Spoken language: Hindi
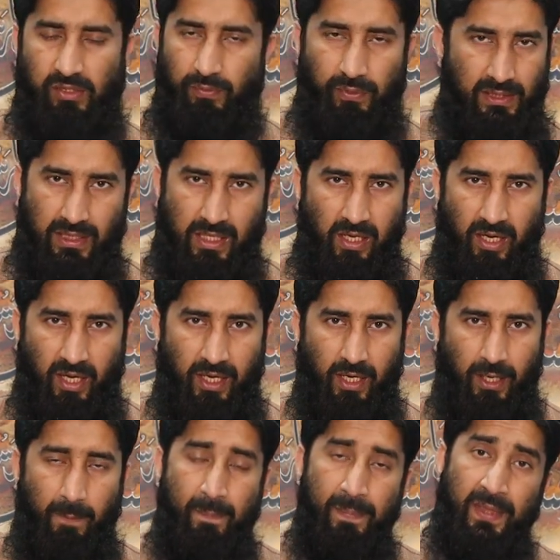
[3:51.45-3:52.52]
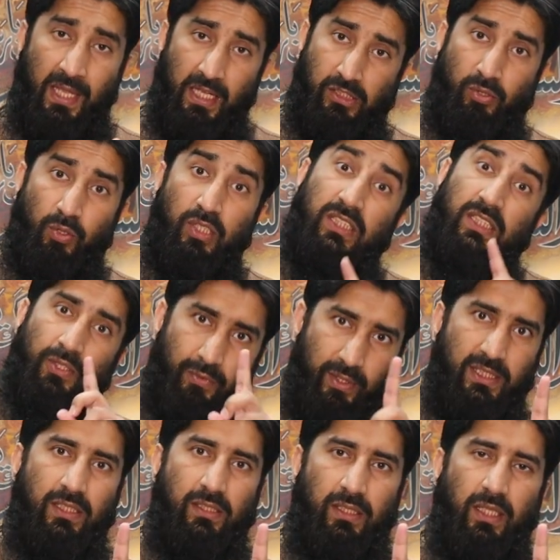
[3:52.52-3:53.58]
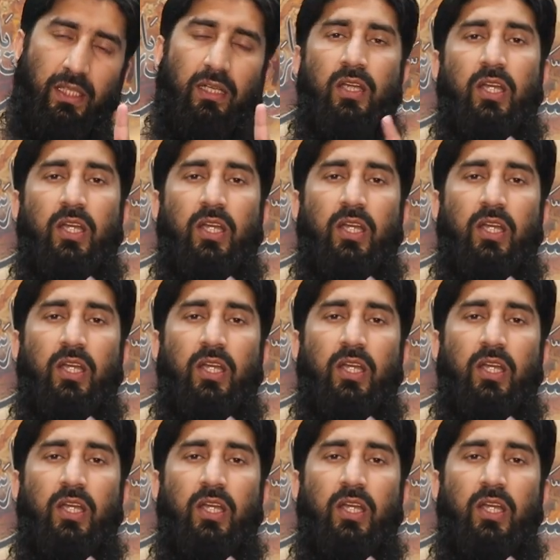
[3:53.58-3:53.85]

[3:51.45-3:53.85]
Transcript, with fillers: स्विक नहीं है इसको स्विस से